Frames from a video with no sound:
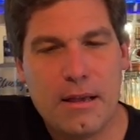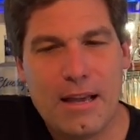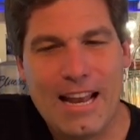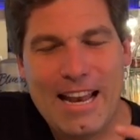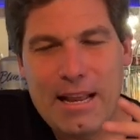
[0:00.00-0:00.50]

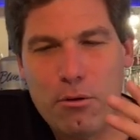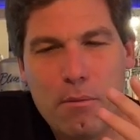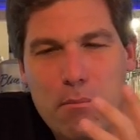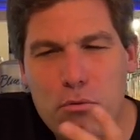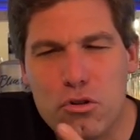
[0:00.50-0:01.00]
El enebro es
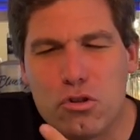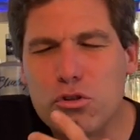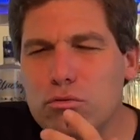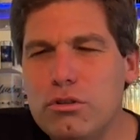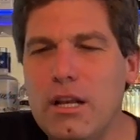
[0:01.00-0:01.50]
muy
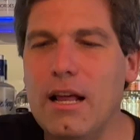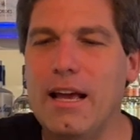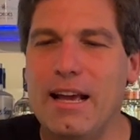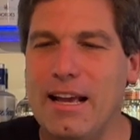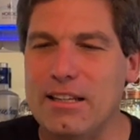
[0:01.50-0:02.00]
sutil,
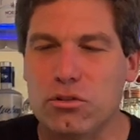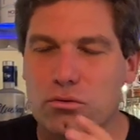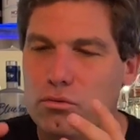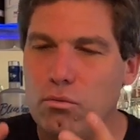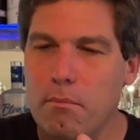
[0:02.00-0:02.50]

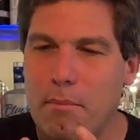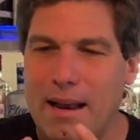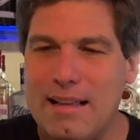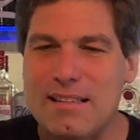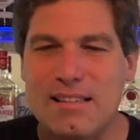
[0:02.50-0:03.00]
es un
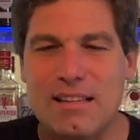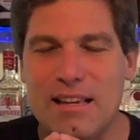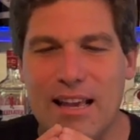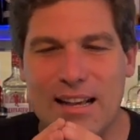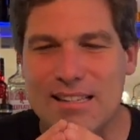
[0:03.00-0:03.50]

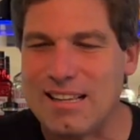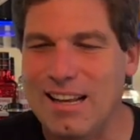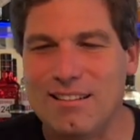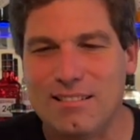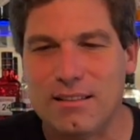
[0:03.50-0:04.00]
balance
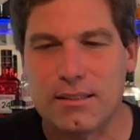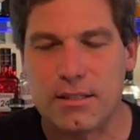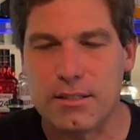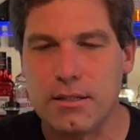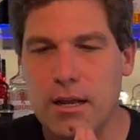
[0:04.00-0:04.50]
excelente este
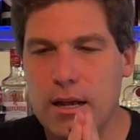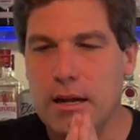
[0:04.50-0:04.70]
jean.